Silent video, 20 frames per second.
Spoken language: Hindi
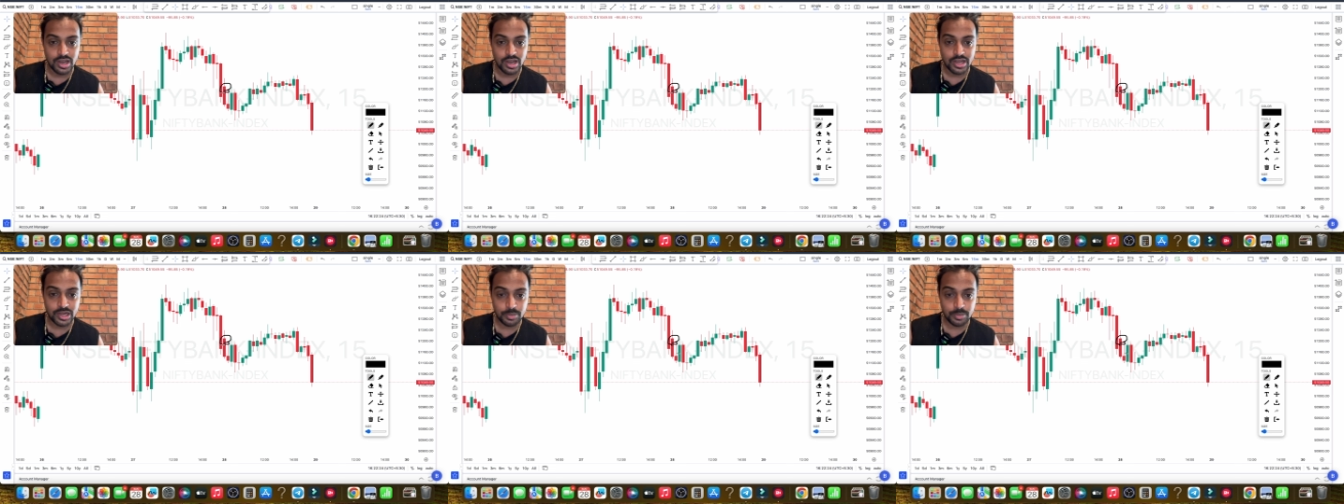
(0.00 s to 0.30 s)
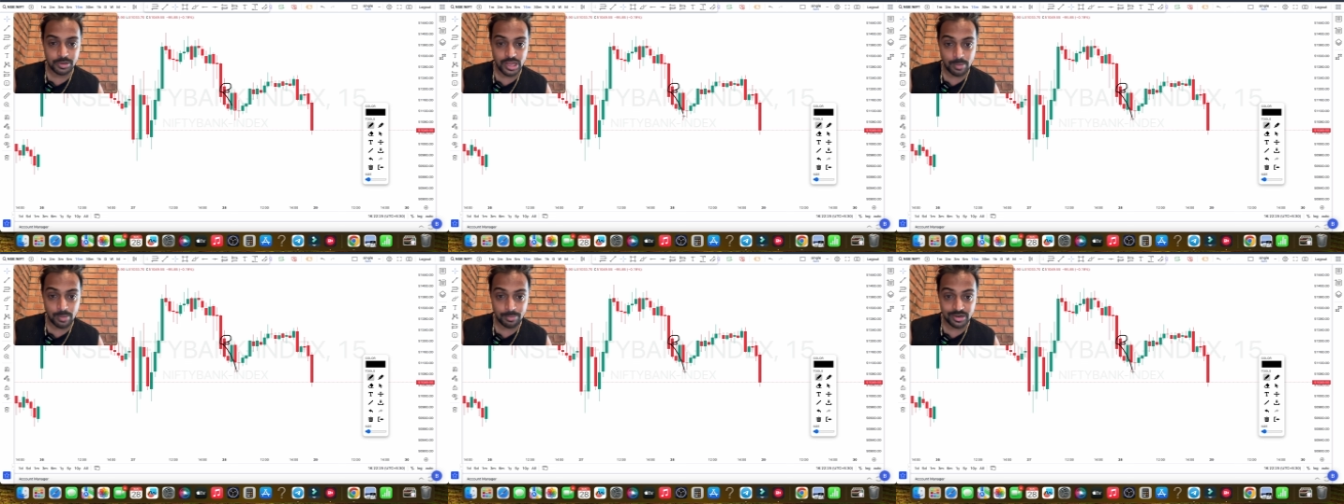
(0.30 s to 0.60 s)
लेकिन
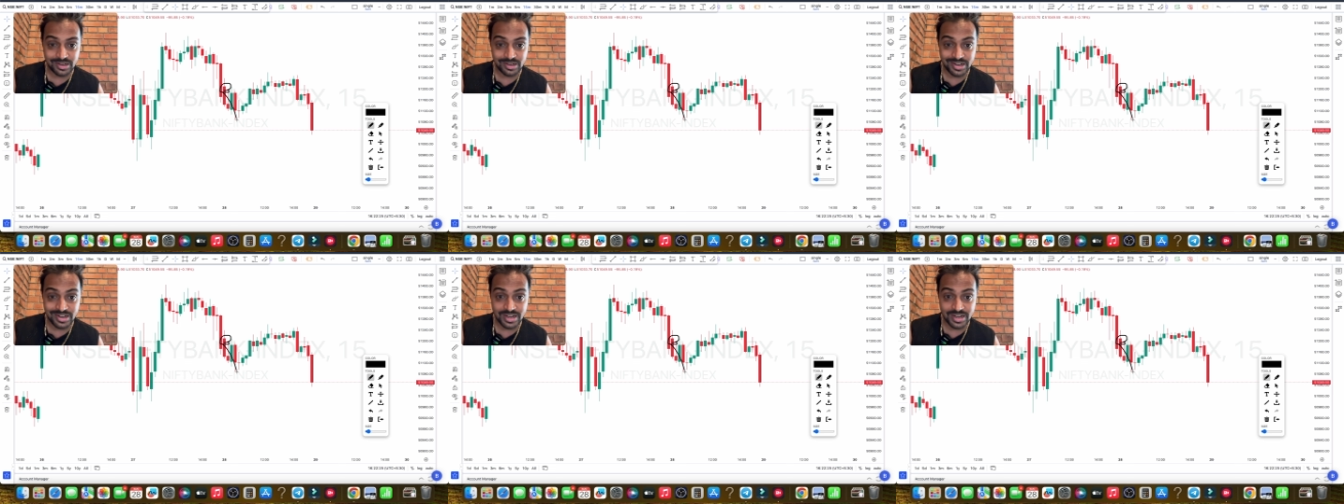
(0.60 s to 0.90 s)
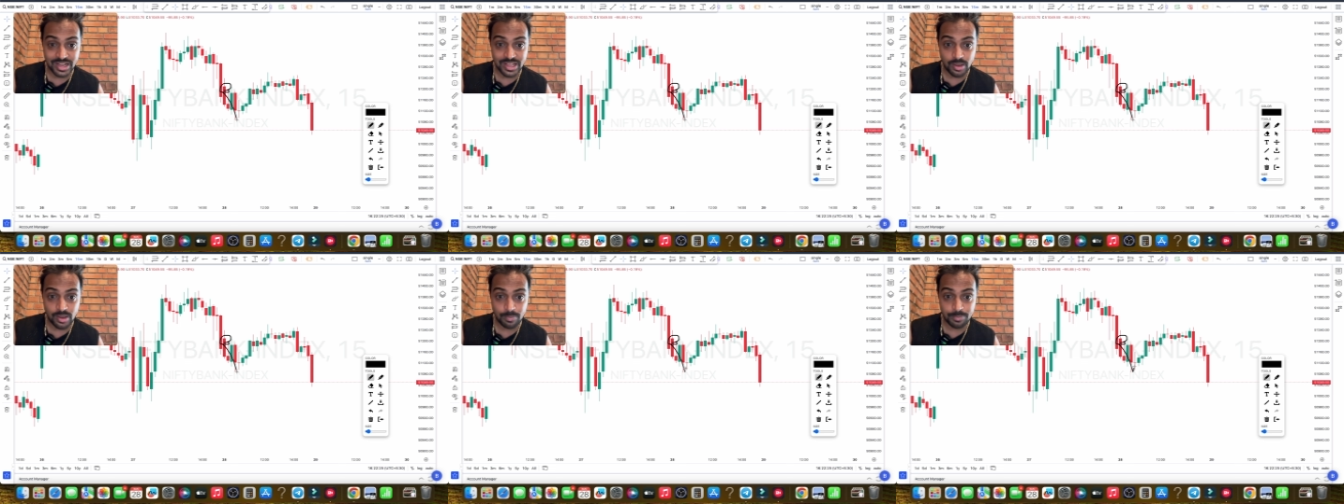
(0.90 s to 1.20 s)
फिर यहाँ पर ट्रेंड
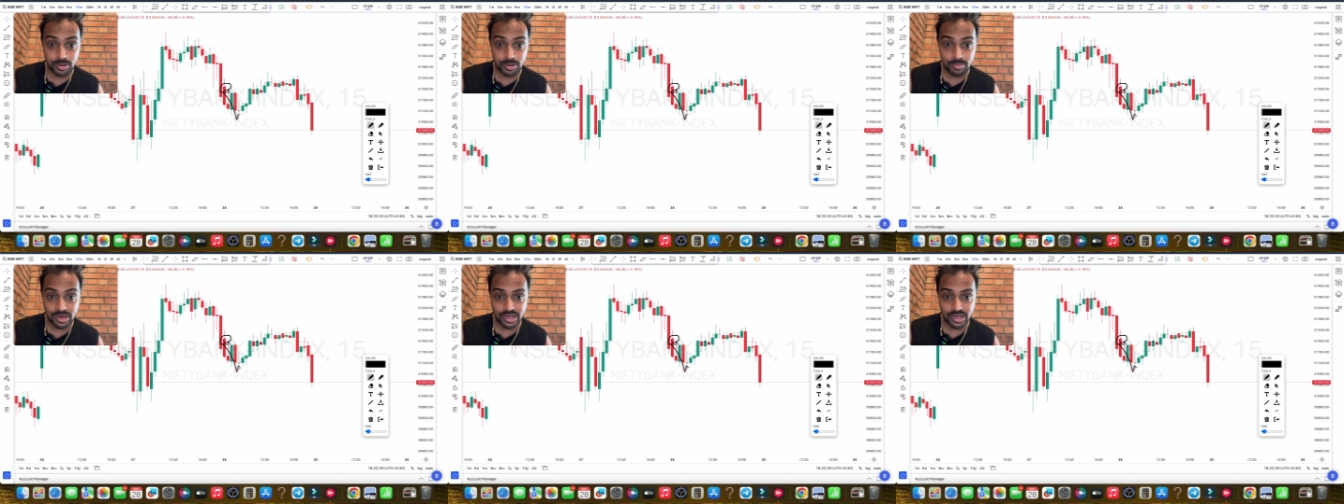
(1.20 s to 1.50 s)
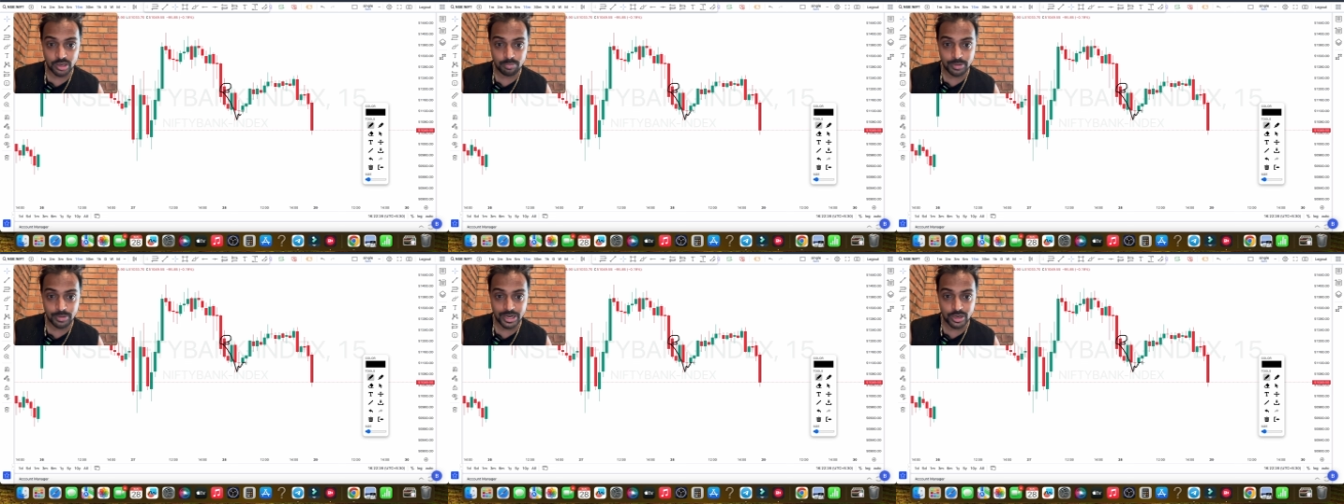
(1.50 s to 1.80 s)
आया फिर
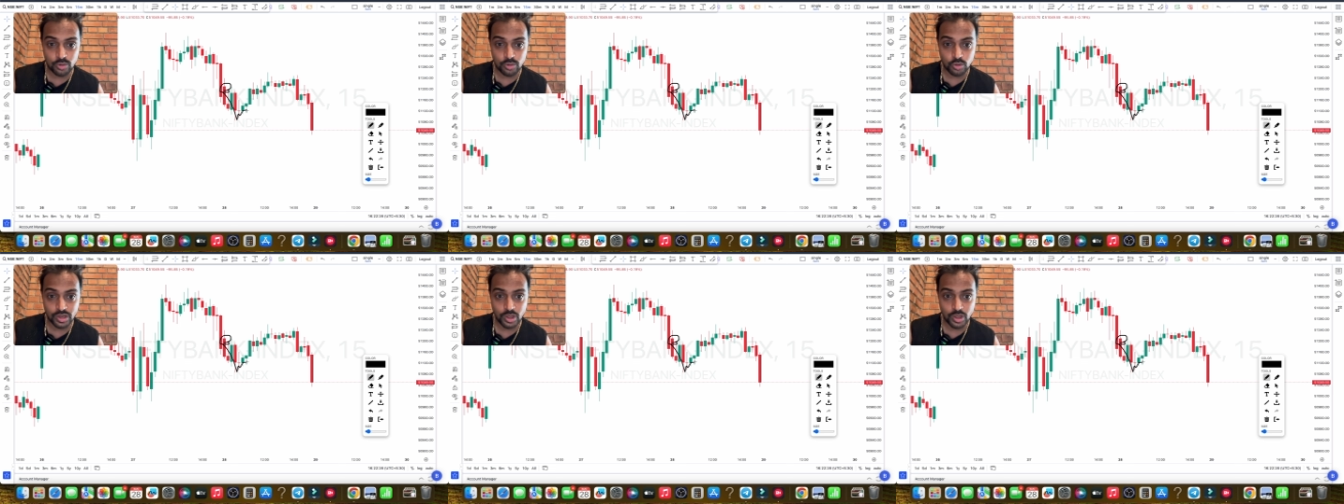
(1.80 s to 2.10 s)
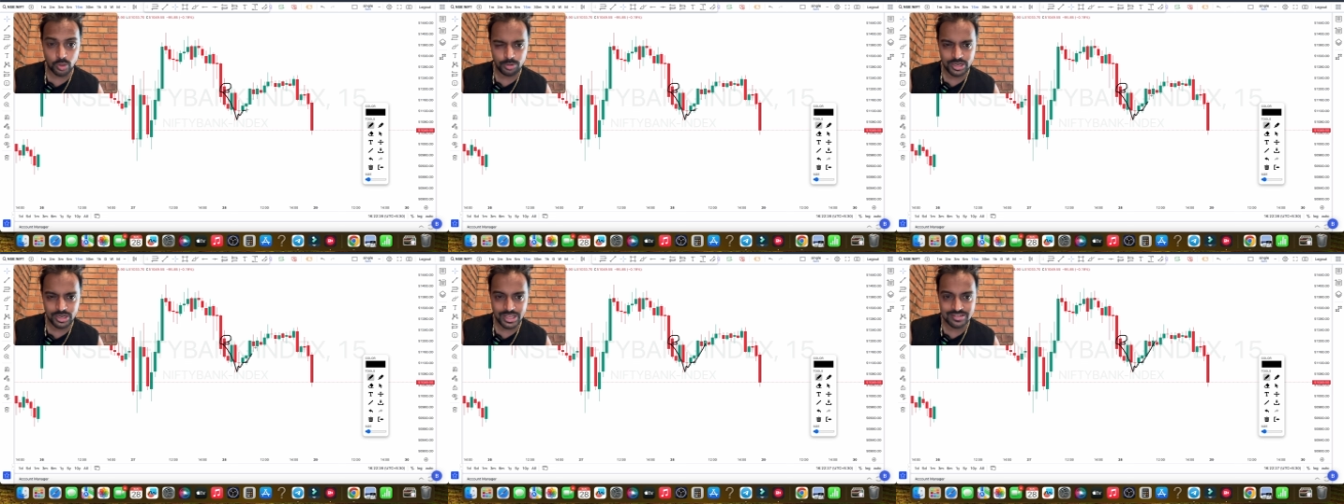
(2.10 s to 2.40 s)
मार्केट बेंड हो गया
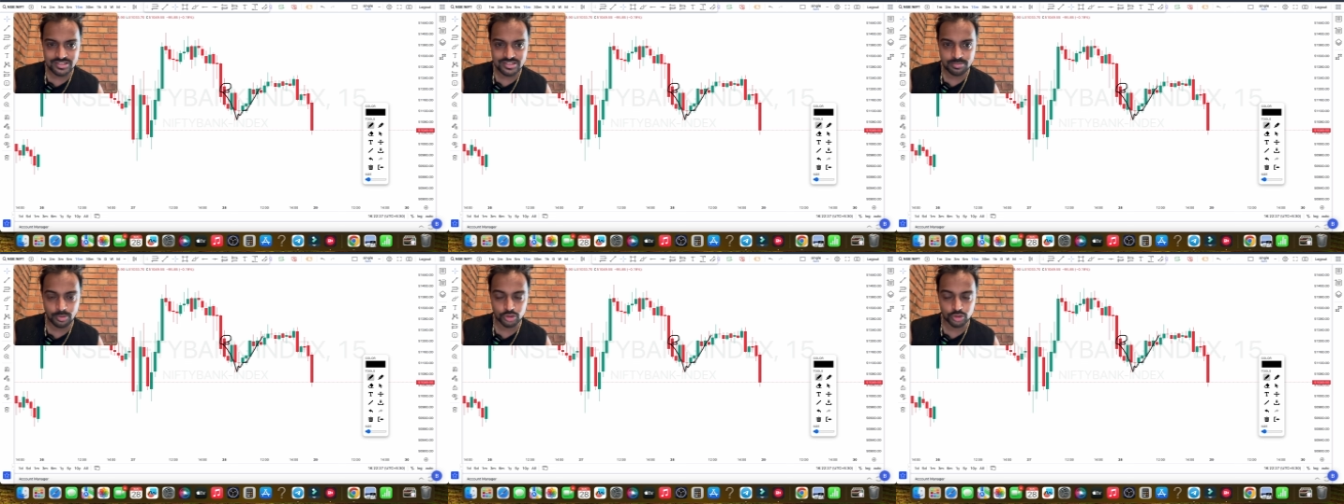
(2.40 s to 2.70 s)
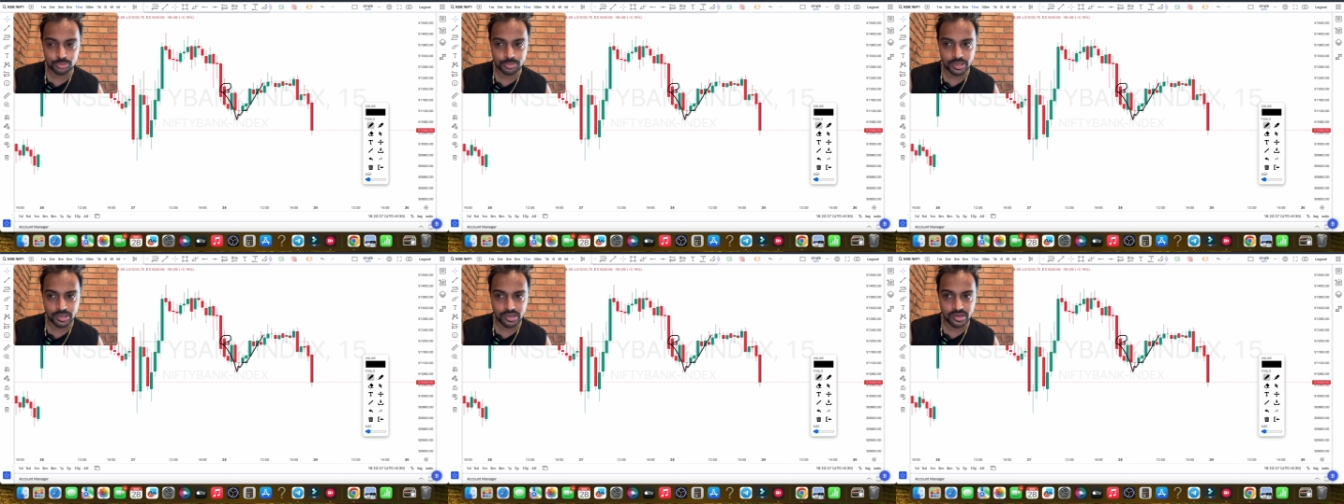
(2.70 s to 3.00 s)
और फिर यहाँ से
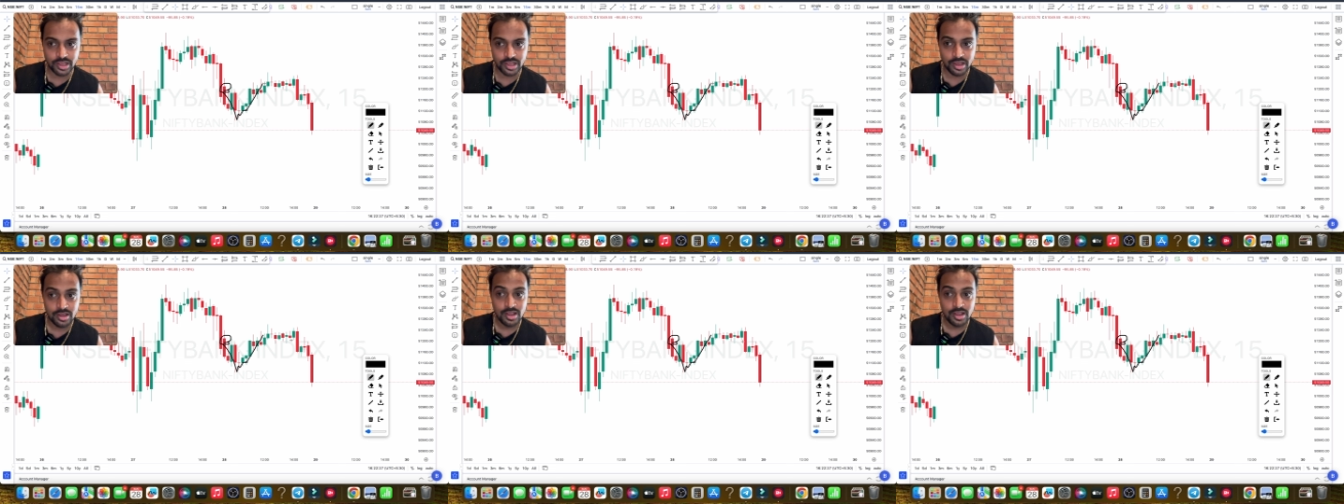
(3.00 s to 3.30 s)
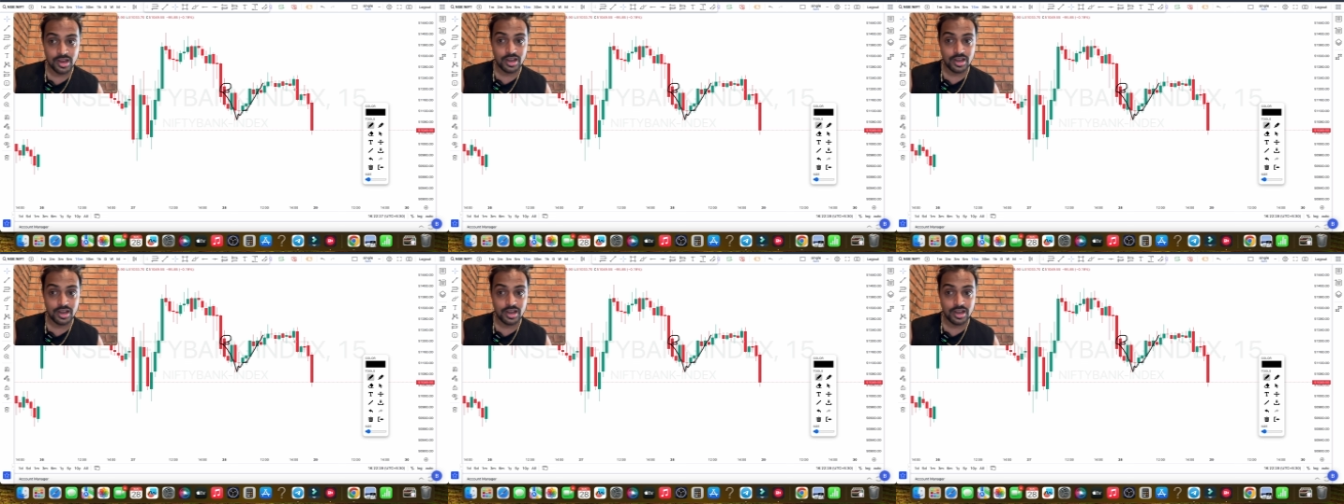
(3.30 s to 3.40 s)
बाउंड पे कर गया